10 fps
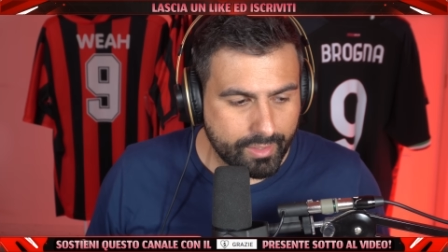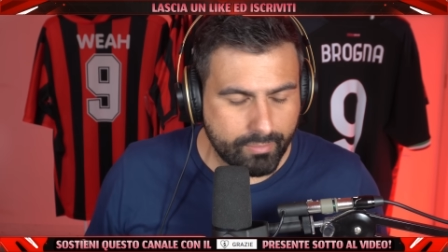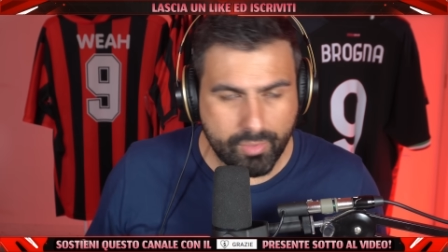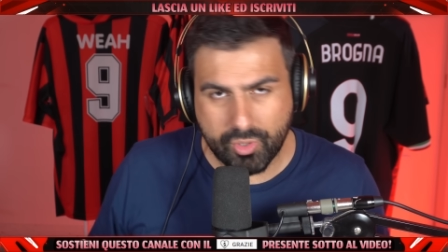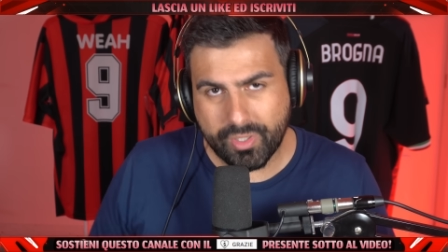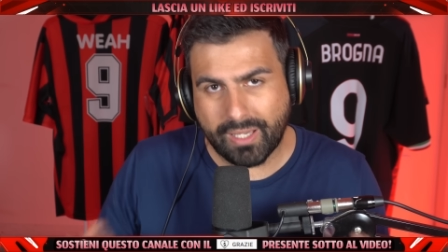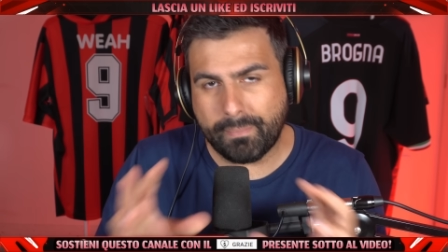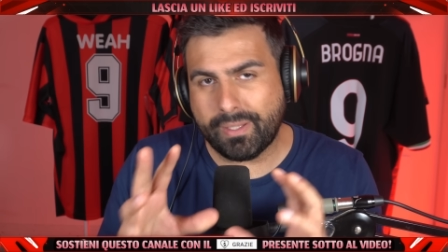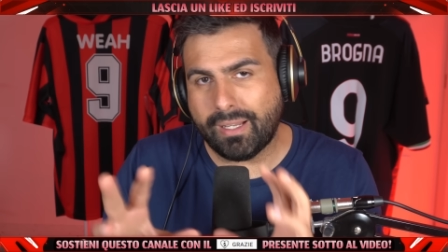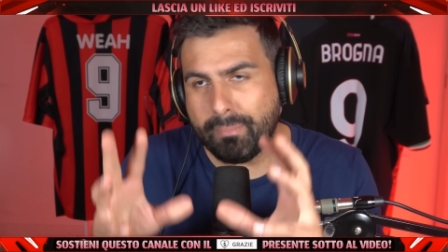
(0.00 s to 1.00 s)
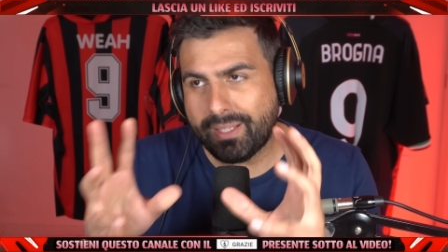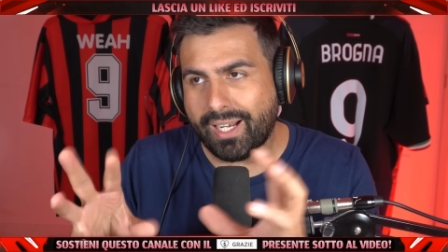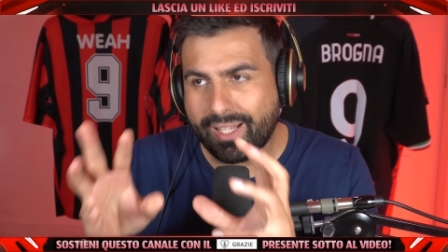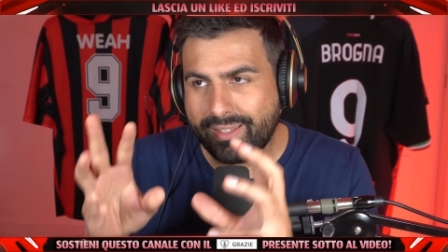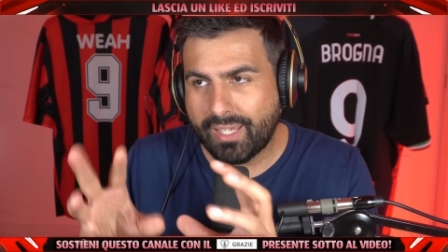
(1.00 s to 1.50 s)
Bisogna capire il
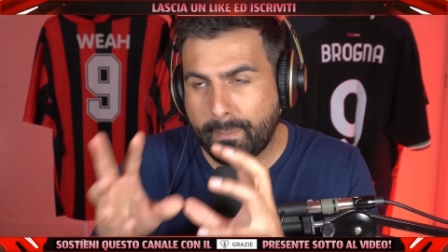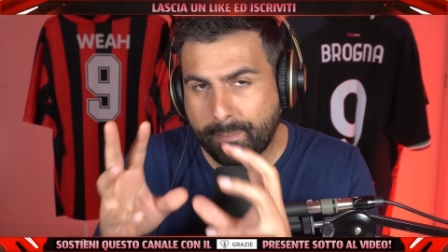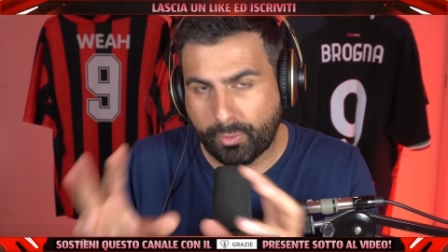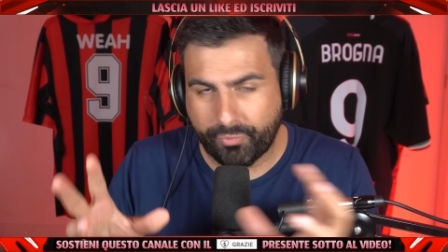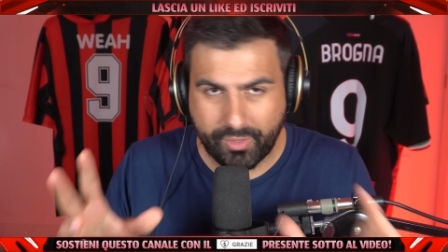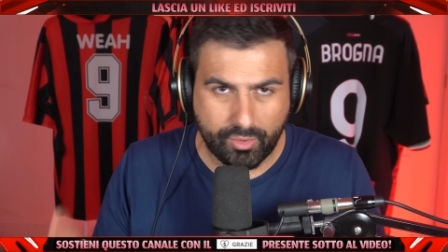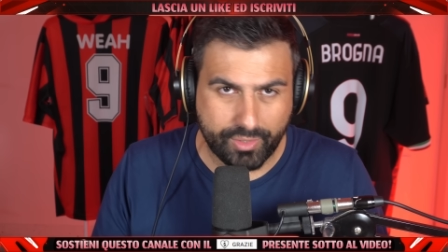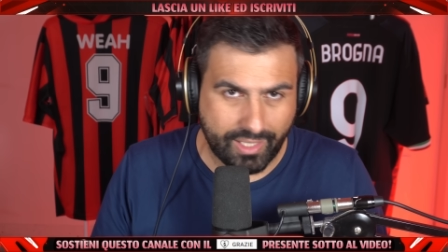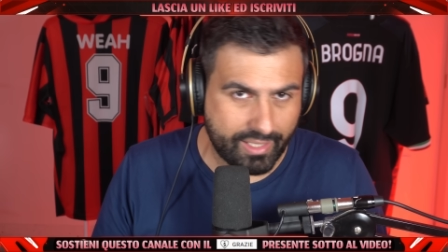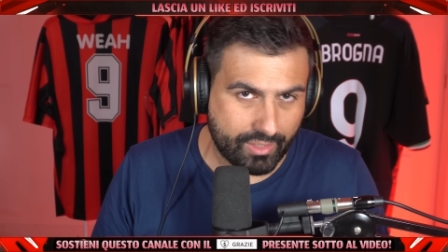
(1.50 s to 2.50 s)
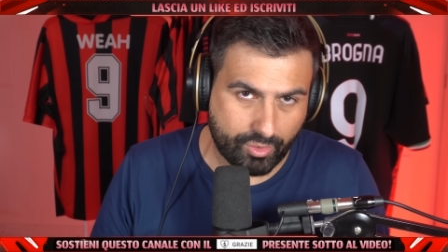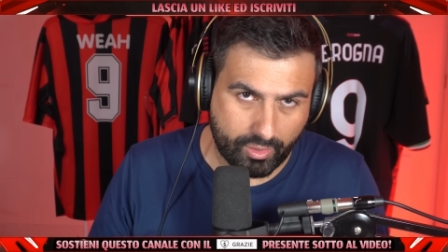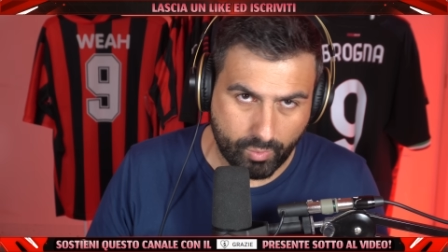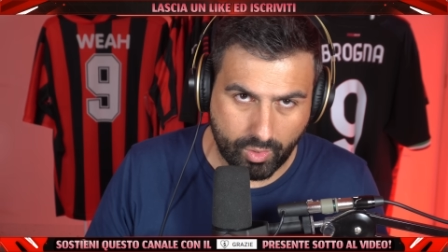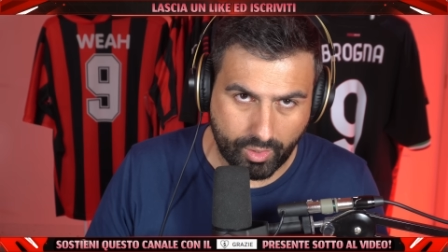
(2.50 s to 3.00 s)
Milan che profilo di allenatore
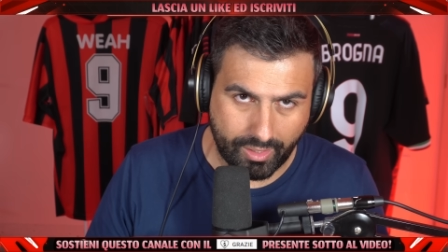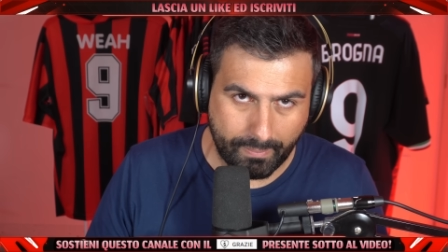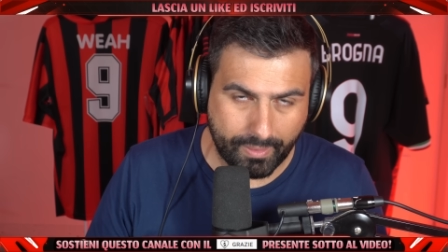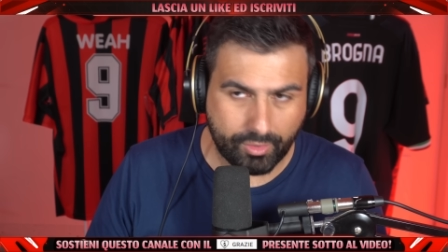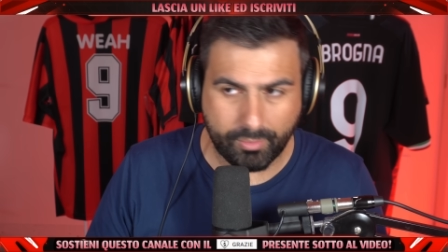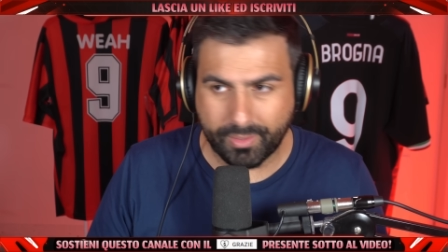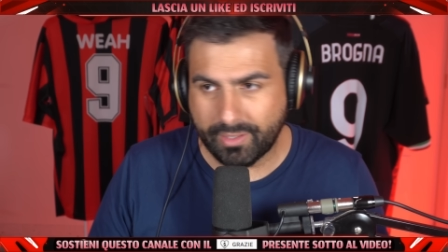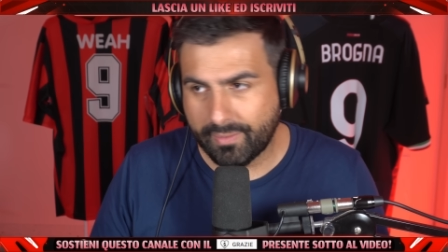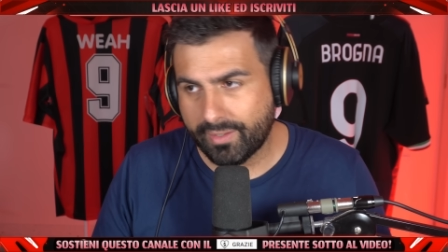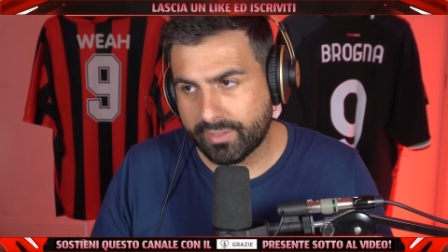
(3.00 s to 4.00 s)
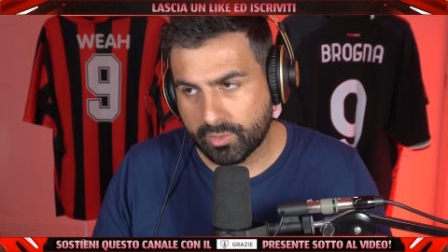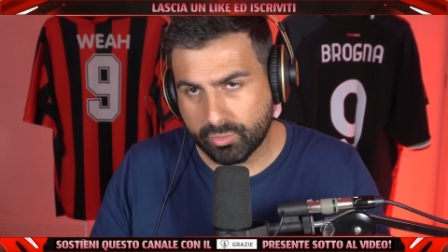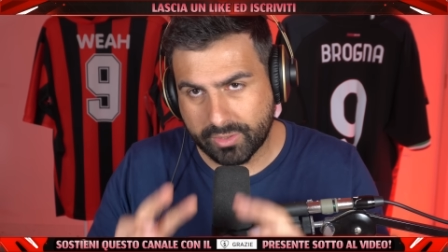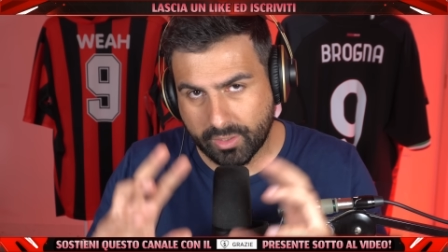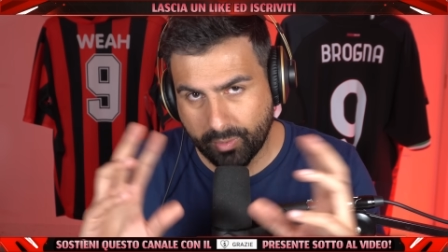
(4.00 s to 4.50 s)
vuole, perché obiettivamente
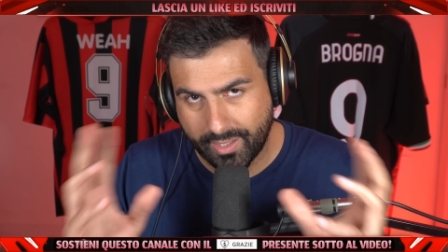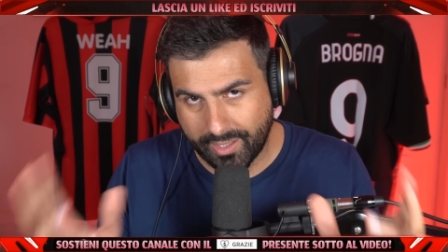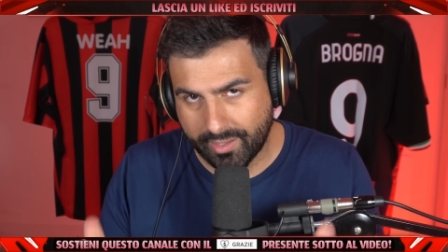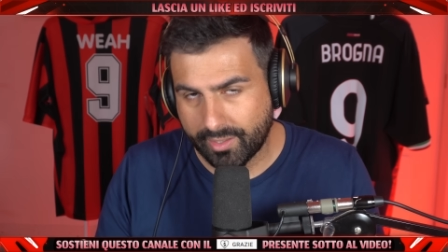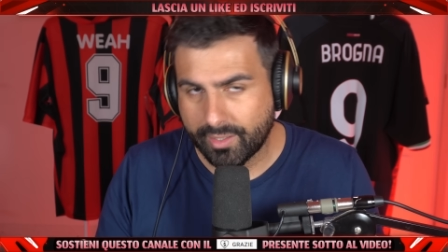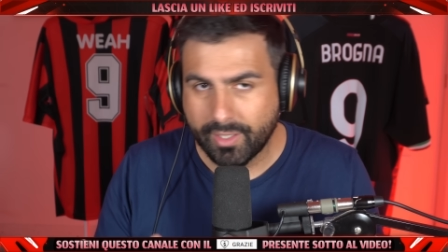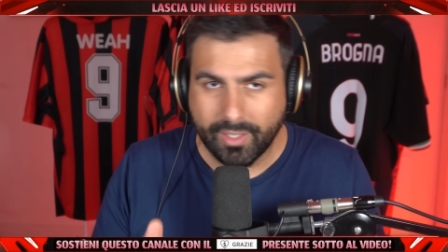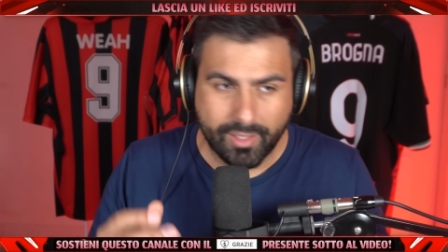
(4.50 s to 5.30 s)
tutti quelli